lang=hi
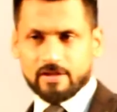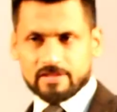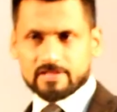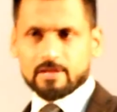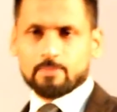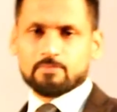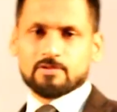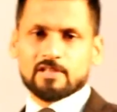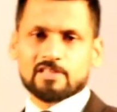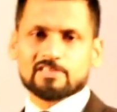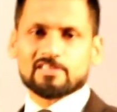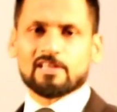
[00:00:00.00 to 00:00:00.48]

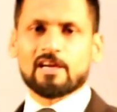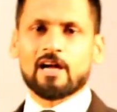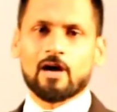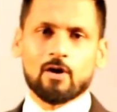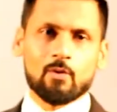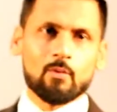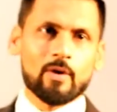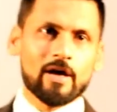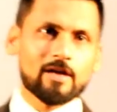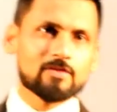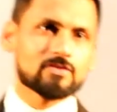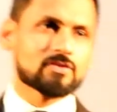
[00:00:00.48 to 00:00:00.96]
सब्जेक्ट रहा
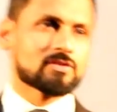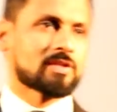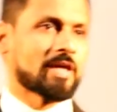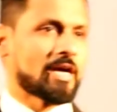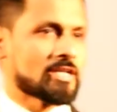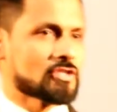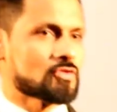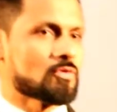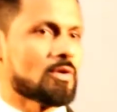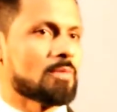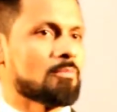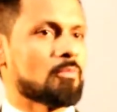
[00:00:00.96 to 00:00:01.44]
हुआ है सो
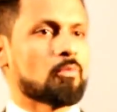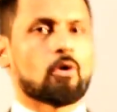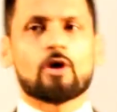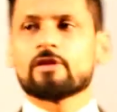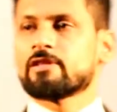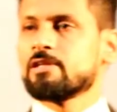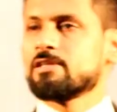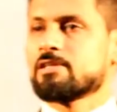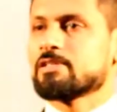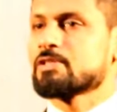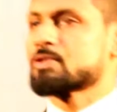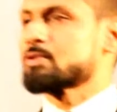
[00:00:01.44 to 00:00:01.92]
दैट्स आई एम
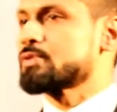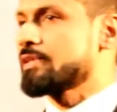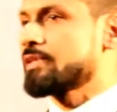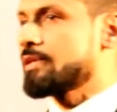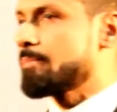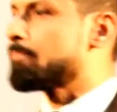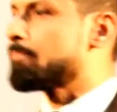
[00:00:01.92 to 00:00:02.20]
बहुत इंटरेस्ट से